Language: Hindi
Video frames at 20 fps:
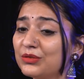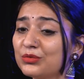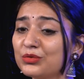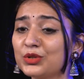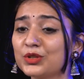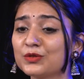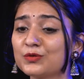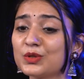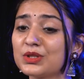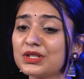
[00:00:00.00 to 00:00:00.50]
हूँ
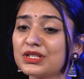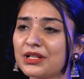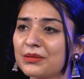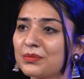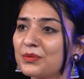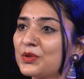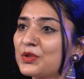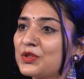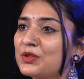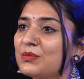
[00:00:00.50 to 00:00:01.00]
तो वो
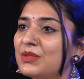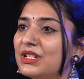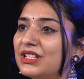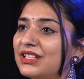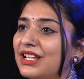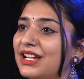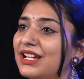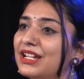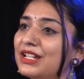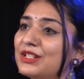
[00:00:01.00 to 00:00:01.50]
सब कुछ
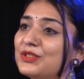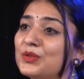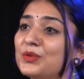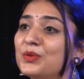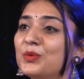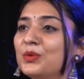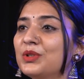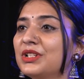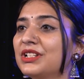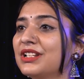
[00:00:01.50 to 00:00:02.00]
मिलता है जो
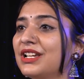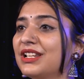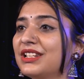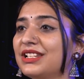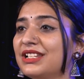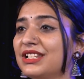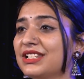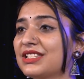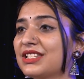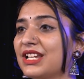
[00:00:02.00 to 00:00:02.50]
ढूंढना
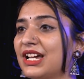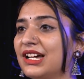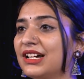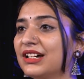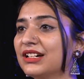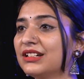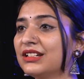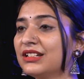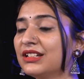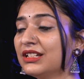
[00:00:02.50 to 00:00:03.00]
नहीं चाहा